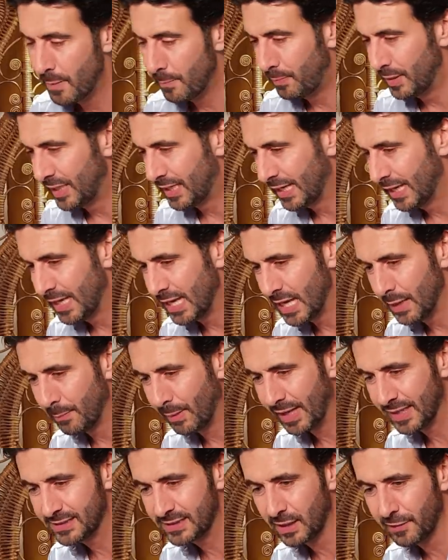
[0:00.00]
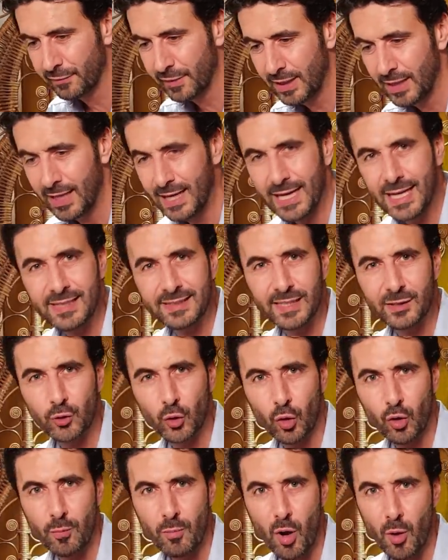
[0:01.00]
Piqué est préservé, laissé
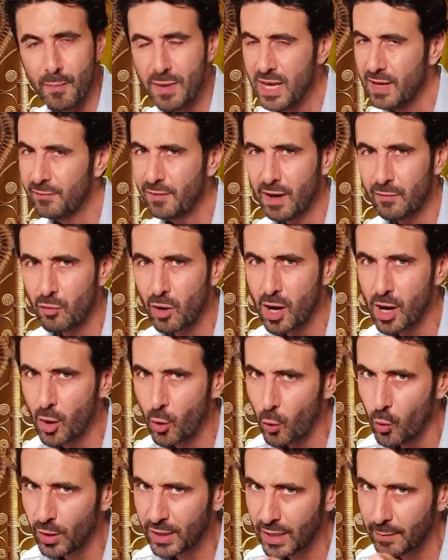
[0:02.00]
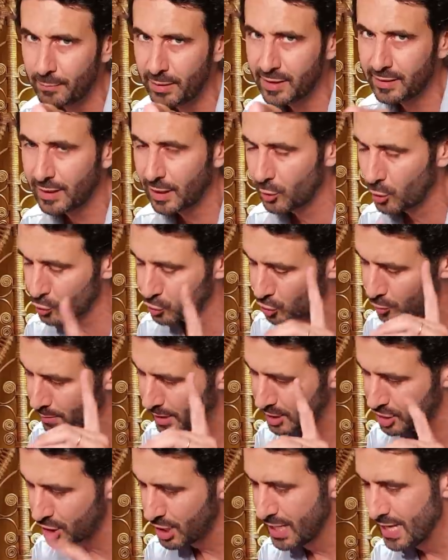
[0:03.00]
sur le banc, mais il va avoir un rôle capital dans ce
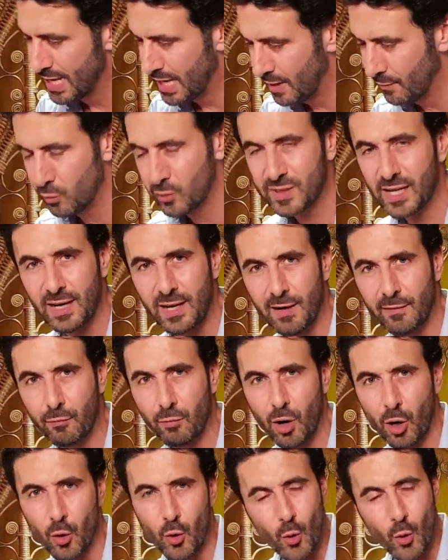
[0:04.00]
match et vous allez le voir.